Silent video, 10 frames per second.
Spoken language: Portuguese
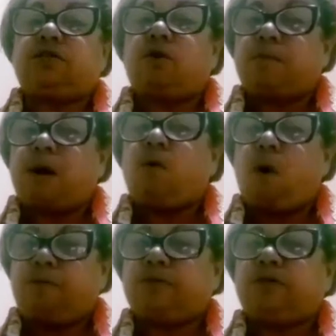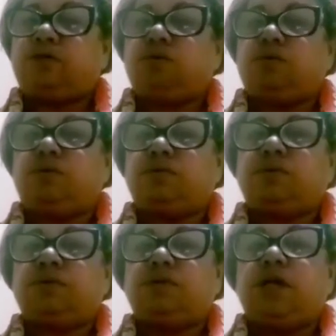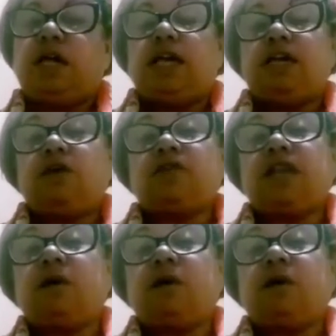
tomar um copo de suco. E outra